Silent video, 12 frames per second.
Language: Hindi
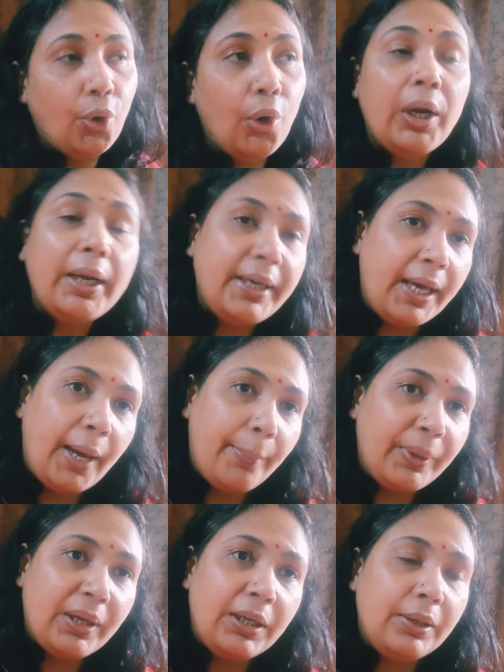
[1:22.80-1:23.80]
ऑनलाइन
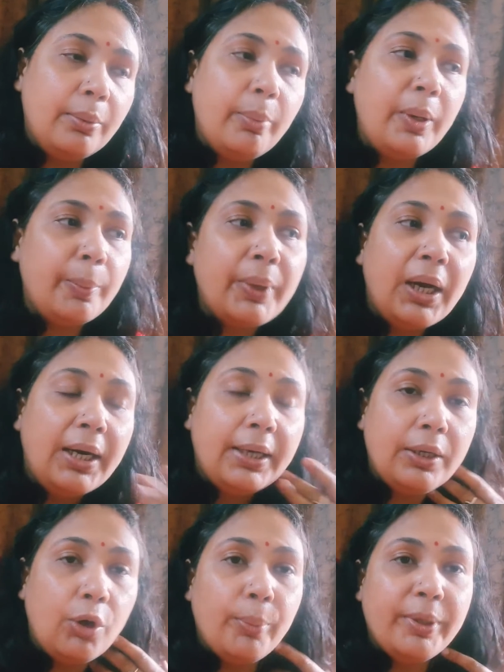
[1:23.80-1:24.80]
ऐप हैं
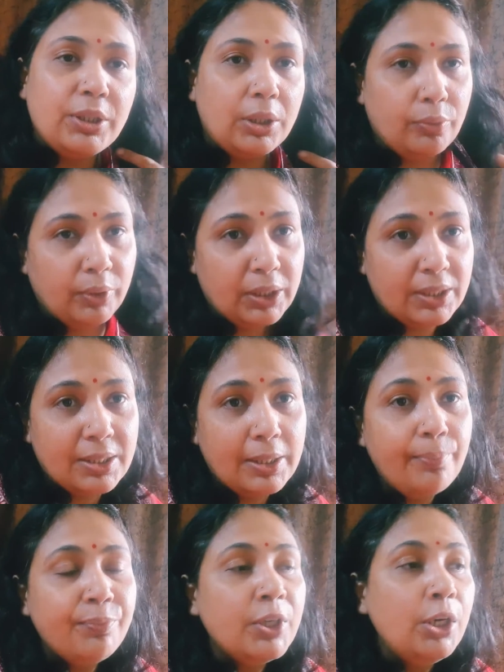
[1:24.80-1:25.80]
फ्लिपकार्ट अमेजान वगैरह
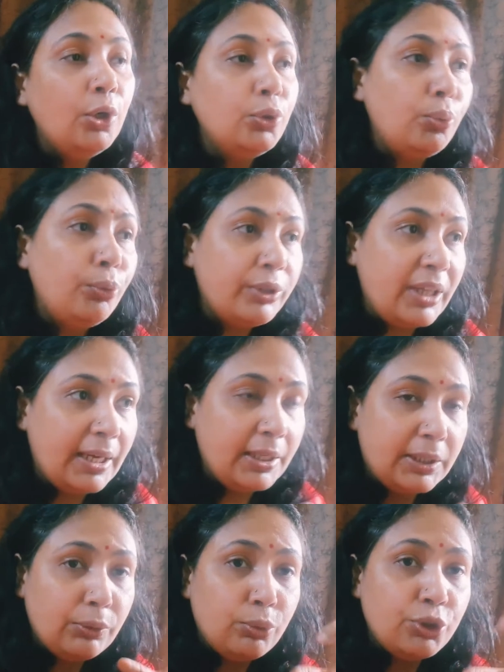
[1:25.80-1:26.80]
से तो वो
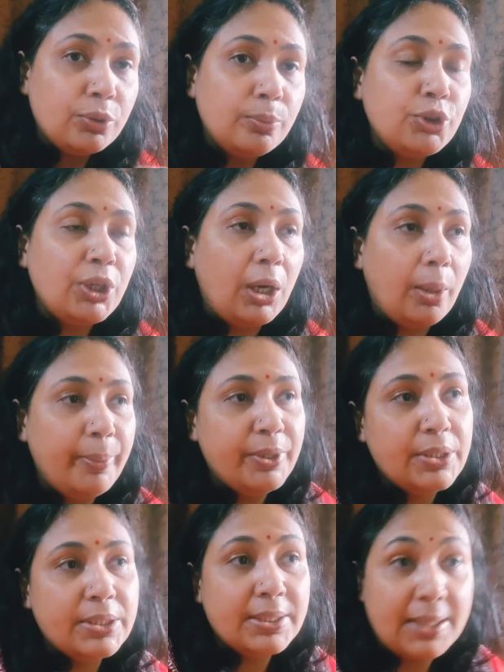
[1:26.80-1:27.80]
सारे कुछ मुझे
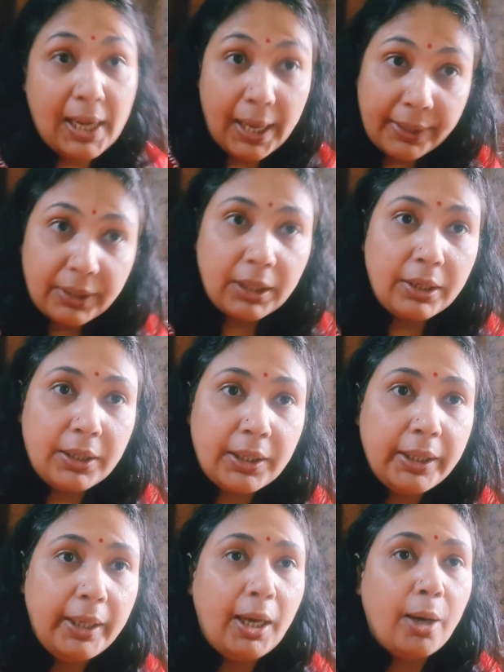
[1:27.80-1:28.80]
अभी सेलेक्ट करने
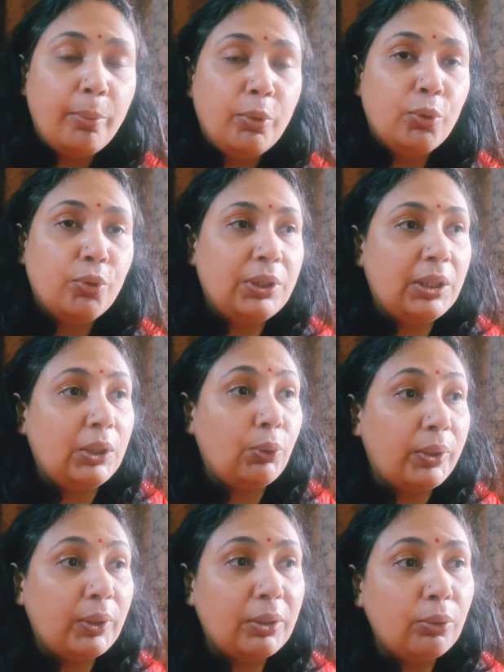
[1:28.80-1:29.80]
हैं आप लोगों
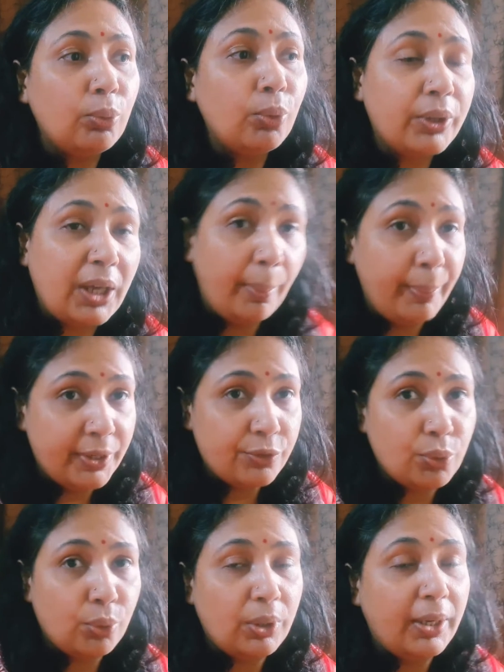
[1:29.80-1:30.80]
को क्या
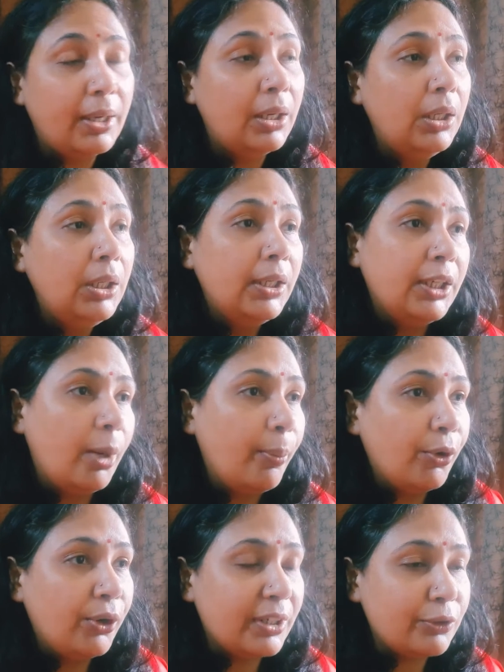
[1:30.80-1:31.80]
बेस्ट होगा क्या
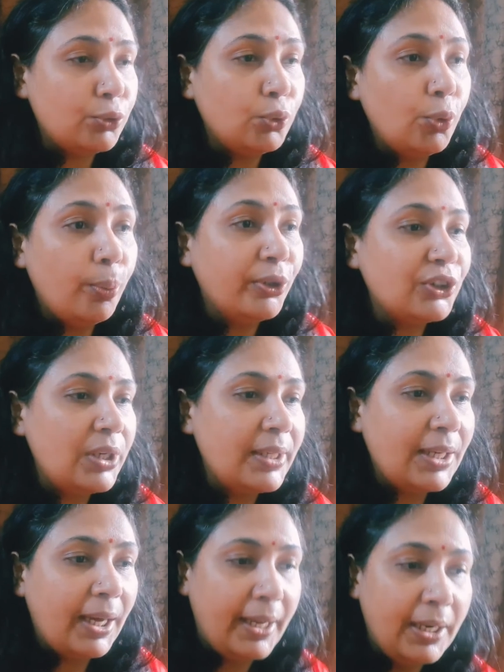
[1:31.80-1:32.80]
प्रोडक्ट्स दो
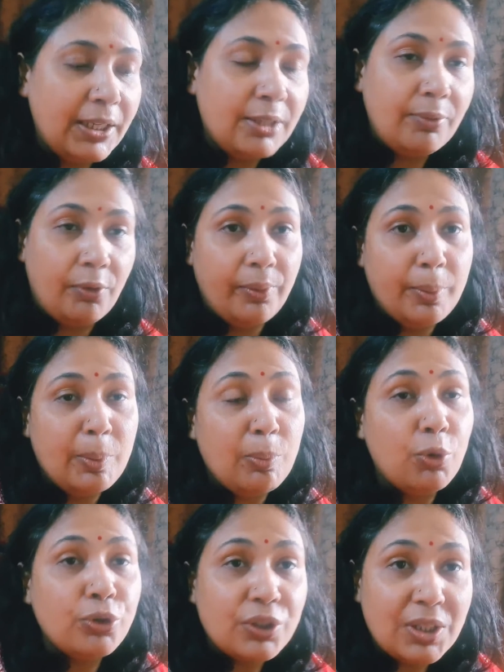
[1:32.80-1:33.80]
मोस्टली क्या है ना अवे में
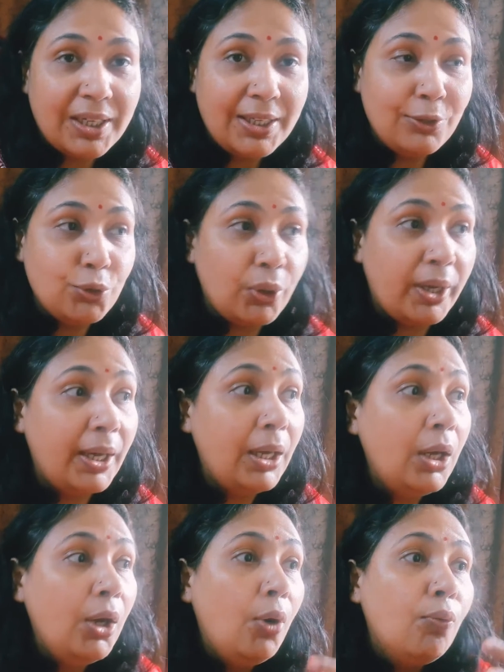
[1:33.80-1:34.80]
मोस्टली जो है
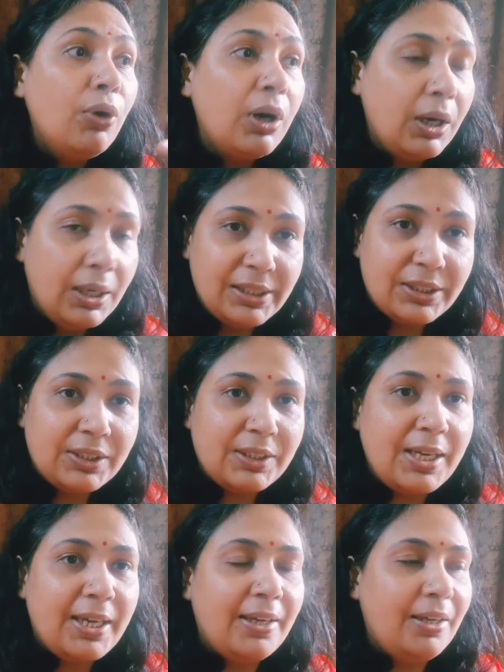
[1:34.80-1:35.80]
वो गर्ल्स
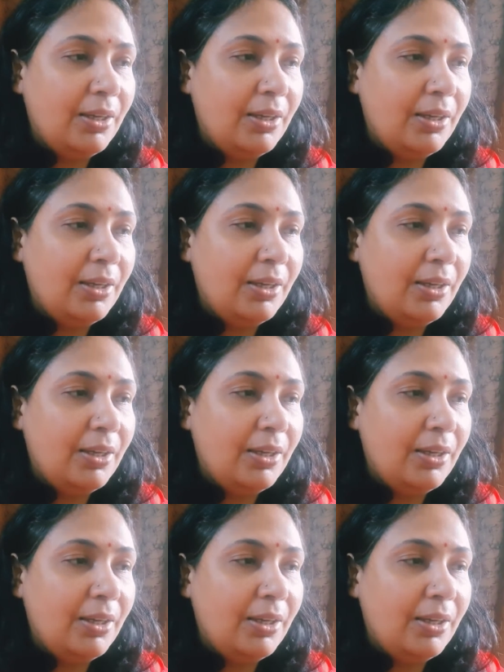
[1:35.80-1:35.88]
ने